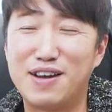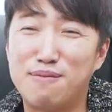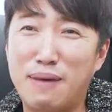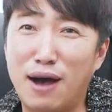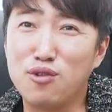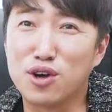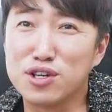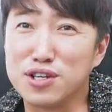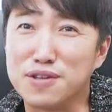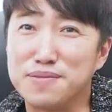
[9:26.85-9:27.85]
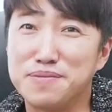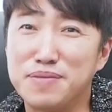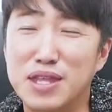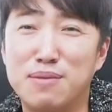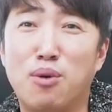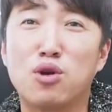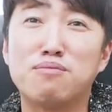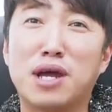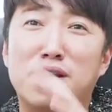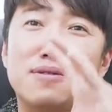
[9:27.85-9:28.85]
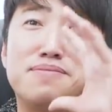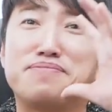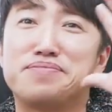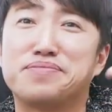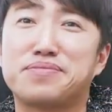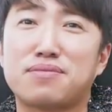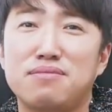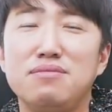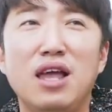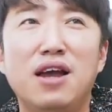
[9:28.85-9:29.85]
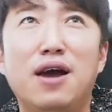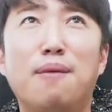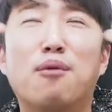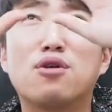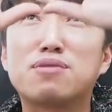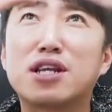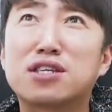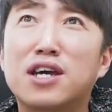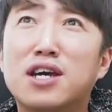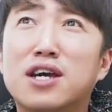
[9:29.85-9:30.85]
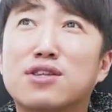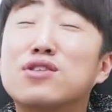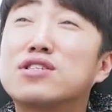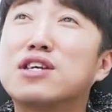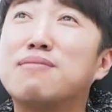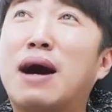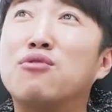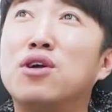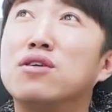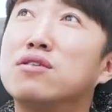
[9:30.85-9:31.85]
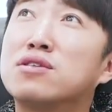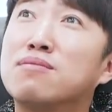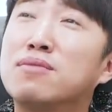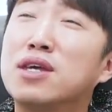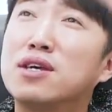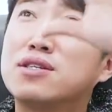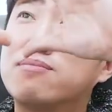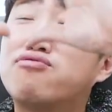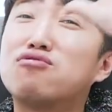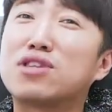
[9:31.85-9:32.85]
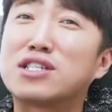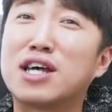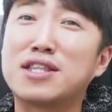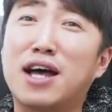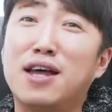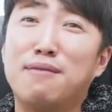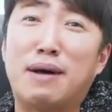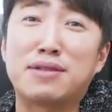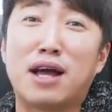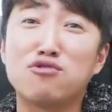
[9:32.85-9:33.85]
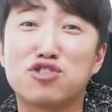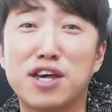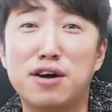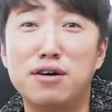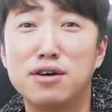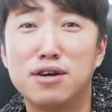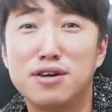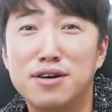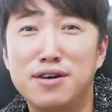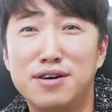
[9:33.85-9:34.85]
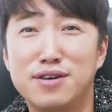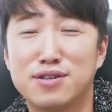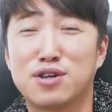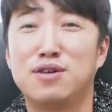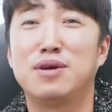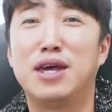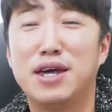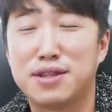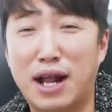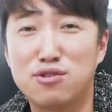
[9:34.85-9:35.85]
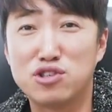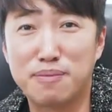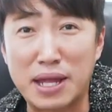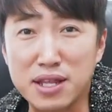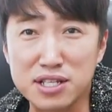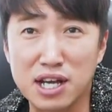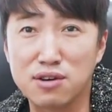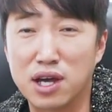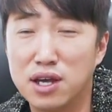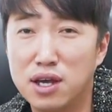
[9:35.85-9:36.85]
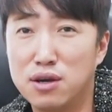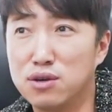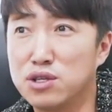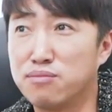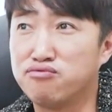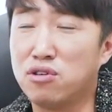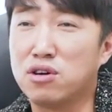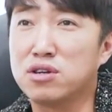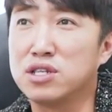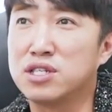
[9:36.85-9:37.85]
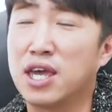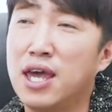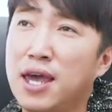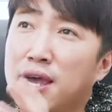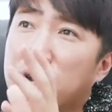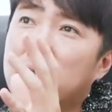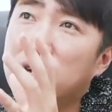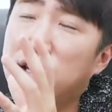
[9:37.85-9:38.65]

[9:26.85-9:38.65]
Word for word: 만월은 이제 보름달. 보름달에 착 떴을 때 이제 만월 이제, 이제 풀로 다 찼다. 만땅 주세요. 어? 이것처럼 달도 이제 만땅 찬 거야. 어, 이제 무얼은 이제 그